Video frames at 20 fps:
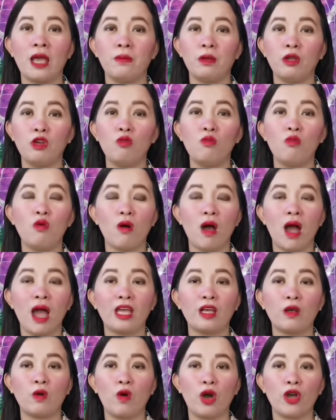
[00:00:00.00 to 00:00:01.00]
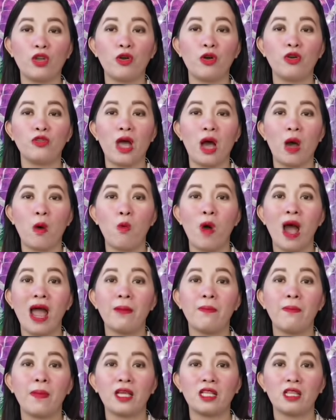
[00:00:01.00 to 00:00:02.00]
ay minumungkahi ko kayo na
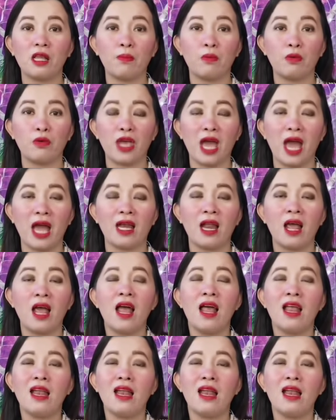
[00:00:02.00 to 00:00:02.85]
wa-effect na po yan.